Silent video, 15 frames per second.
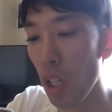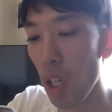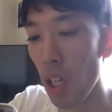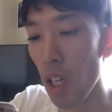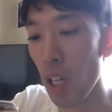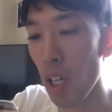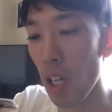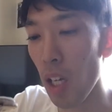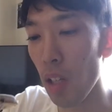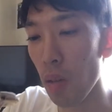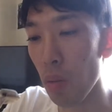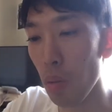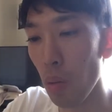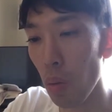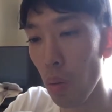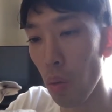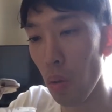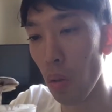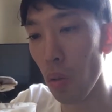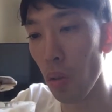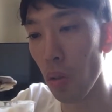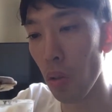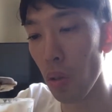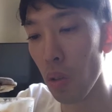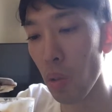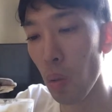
えー、っと